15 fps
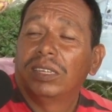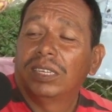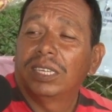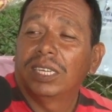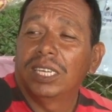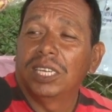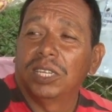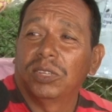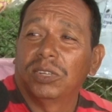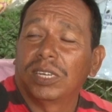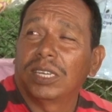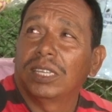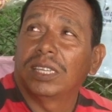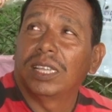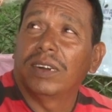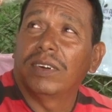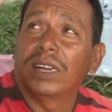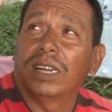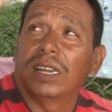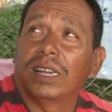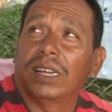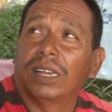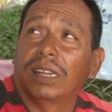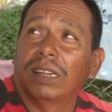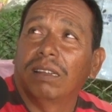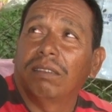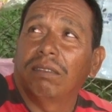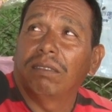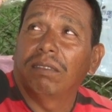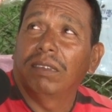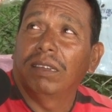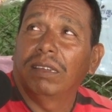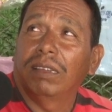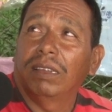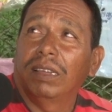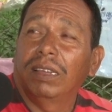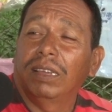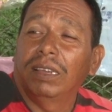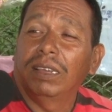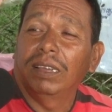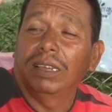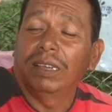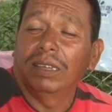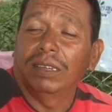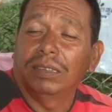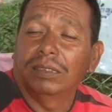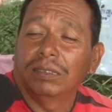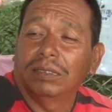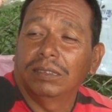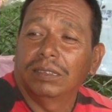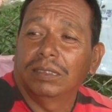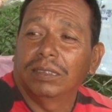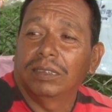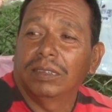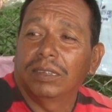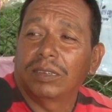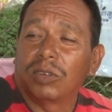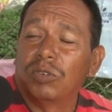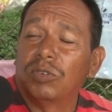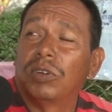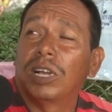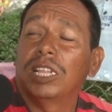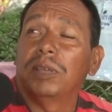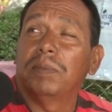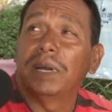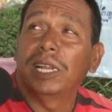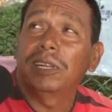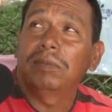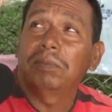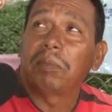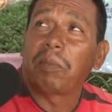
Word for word: creyendo que estaba eh, con un animal.